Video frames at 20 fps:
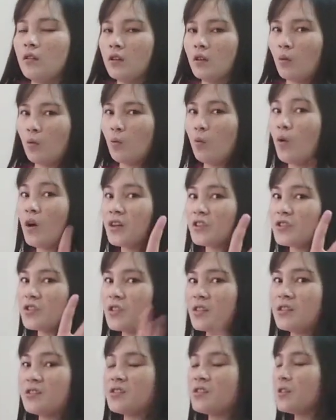Watch and
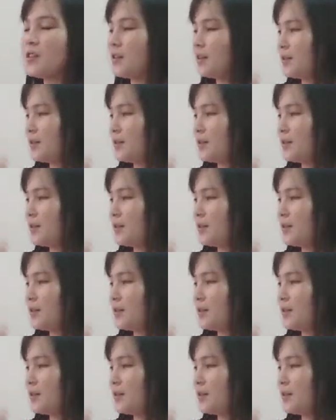see.